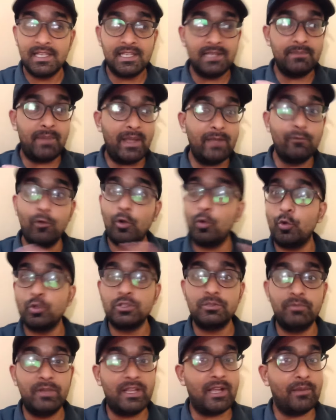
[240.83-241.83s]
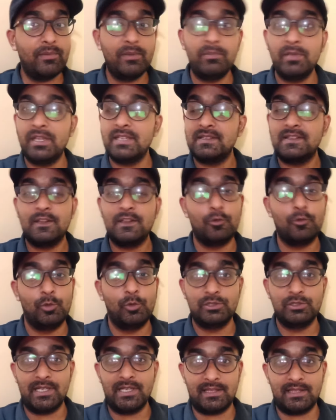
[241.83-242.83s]
कि भाई वो कुछ भी कभी भी किसी को
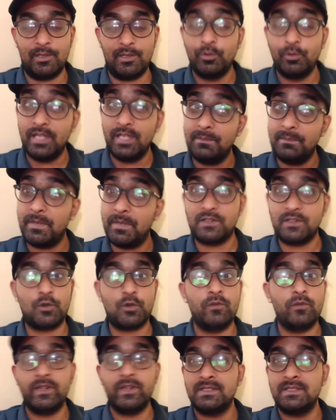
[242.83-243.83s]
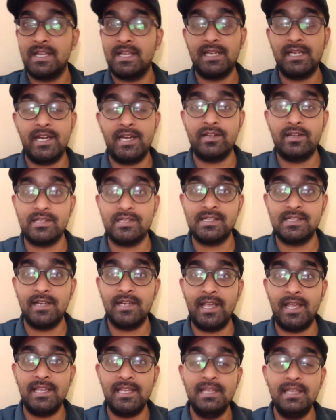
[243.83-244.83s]
बोल सकते हैं उनकी प्रेस कॉन्फ्रेंस देखना इंटरेस्टिंग
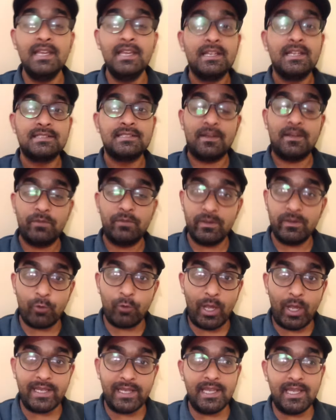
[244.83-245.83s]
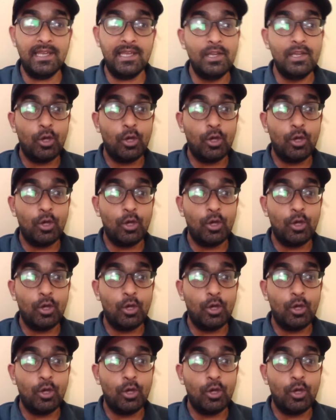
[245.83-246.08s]
रहेगी जब भी वो आएंगे